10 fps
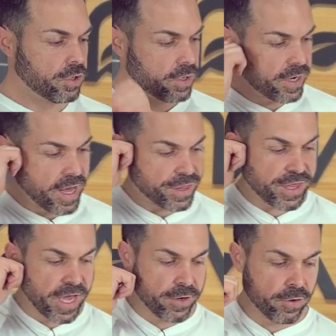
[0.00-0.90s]
la
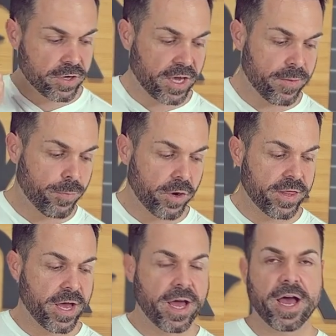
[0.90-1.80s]
ciano que
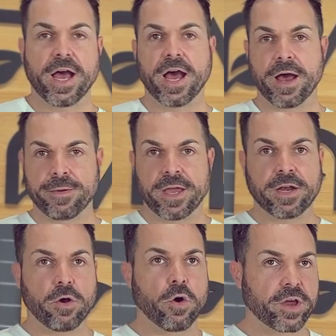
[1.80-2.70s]
pueda
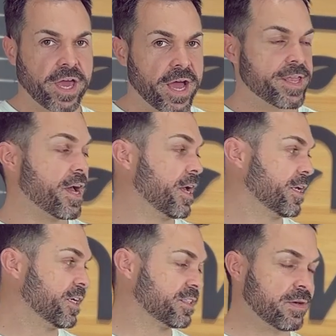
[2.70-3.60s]
haber o que haya,
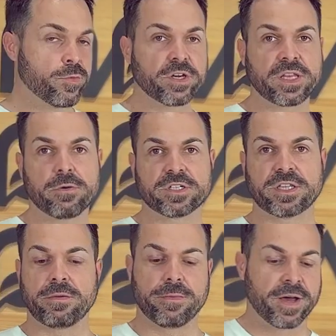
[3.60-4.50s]
esté muerta o
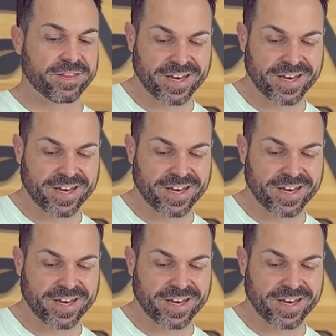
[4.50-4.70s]
esté viva.